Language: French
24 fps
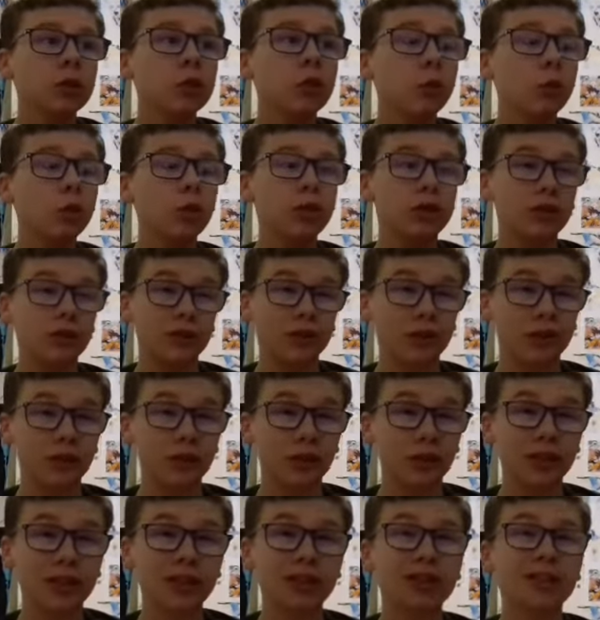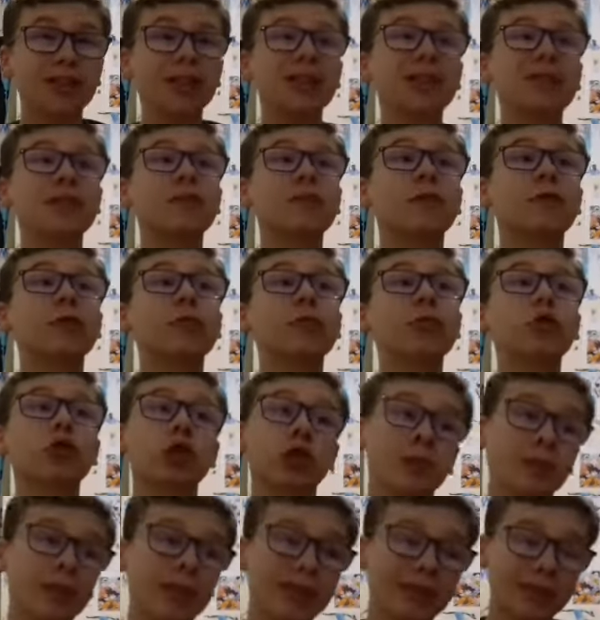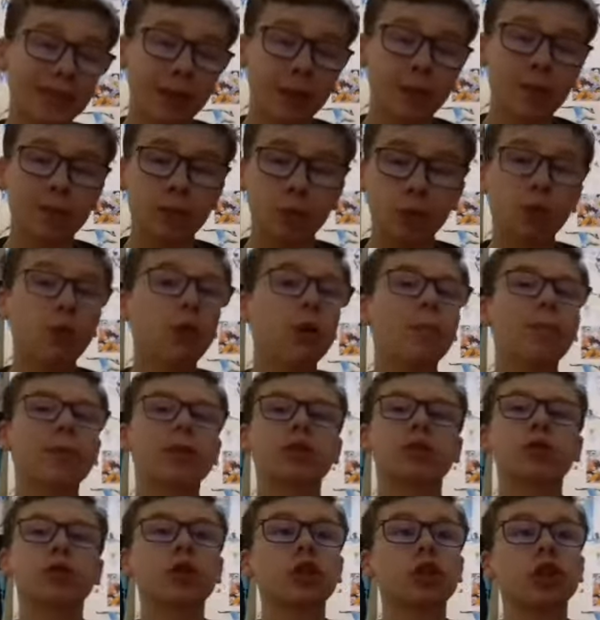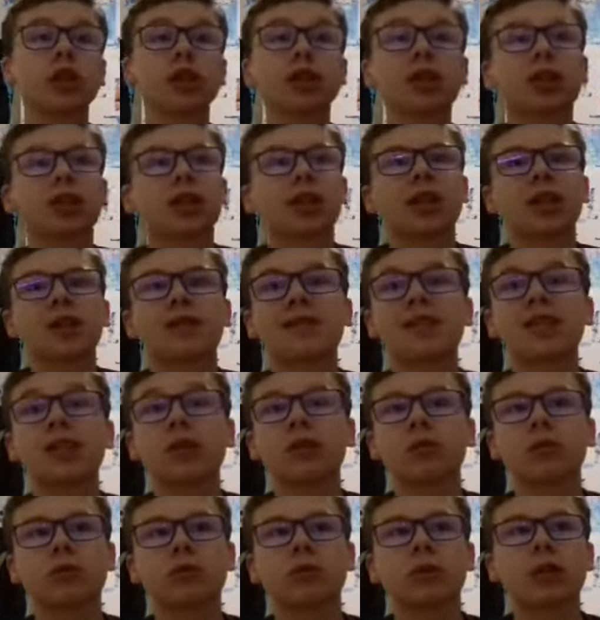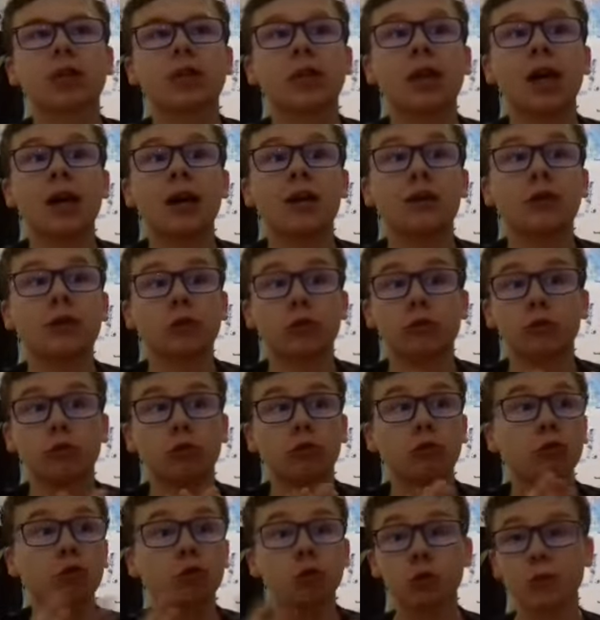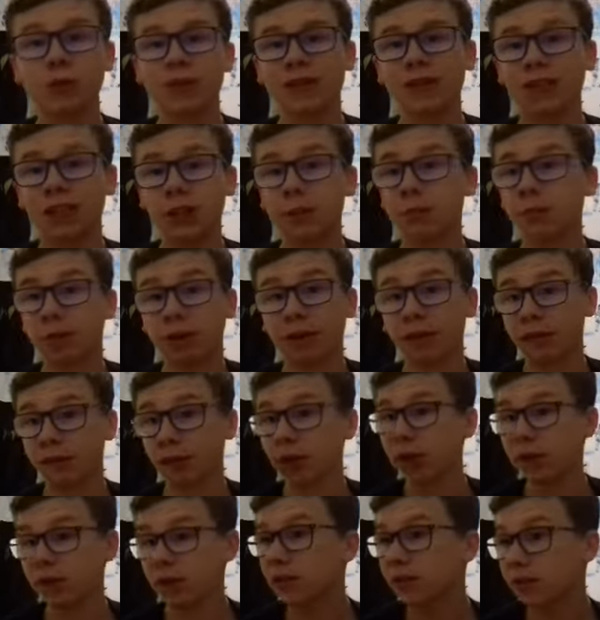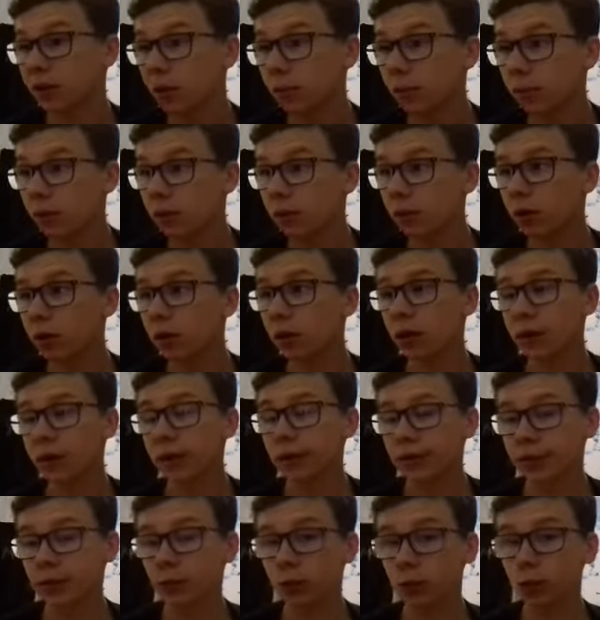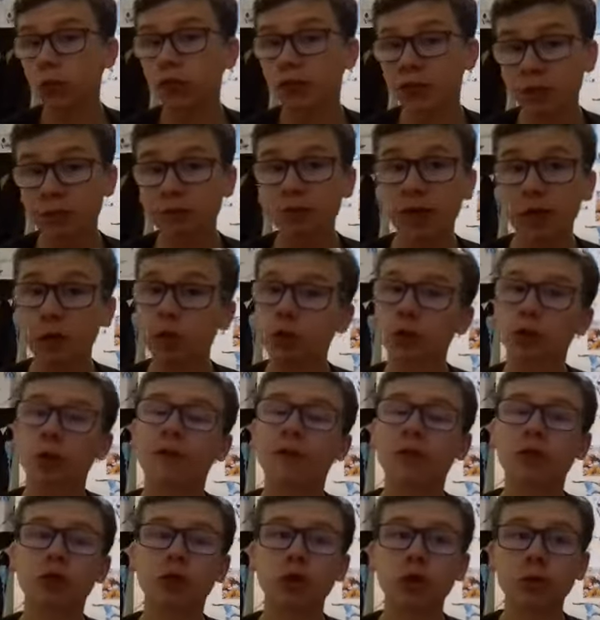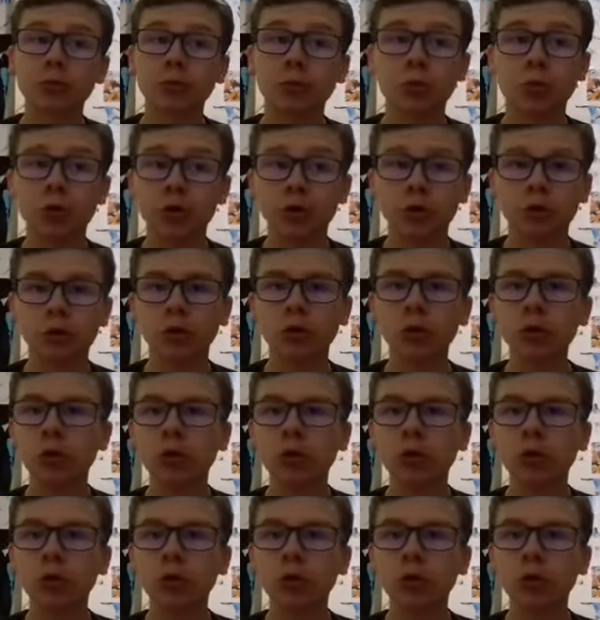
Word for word: Donc, euh, Galaxy Volume 2, je l'ai mis quatrième, pourquoi Parce que déjà, les Guardians Galaxy, c'est une de mes équipes préférées, c'est simple. Ils sont aussi bien que Avengers, pour moi, je...